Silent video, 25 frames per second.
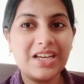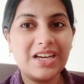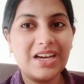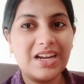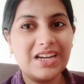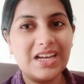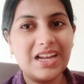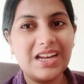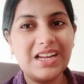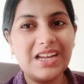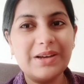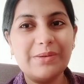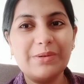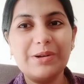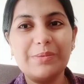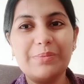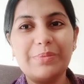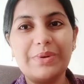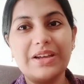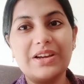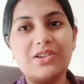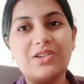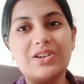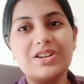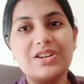కానీ అలా ఏమైనా
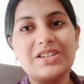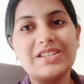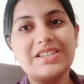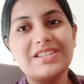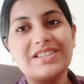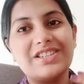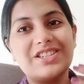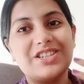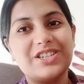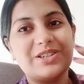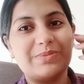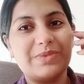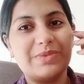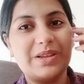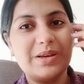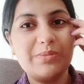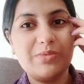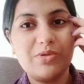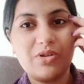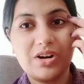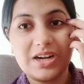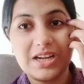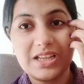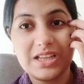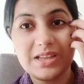ప్రికాషన్స్ చెప్తే
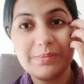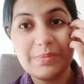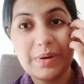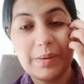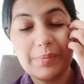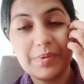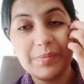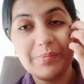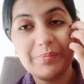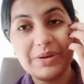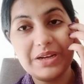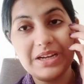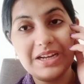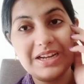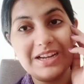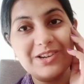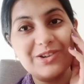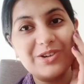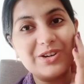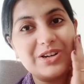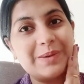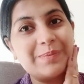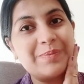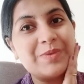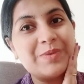బాగుంటుంది పాపం
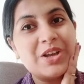పిల్లలకున్న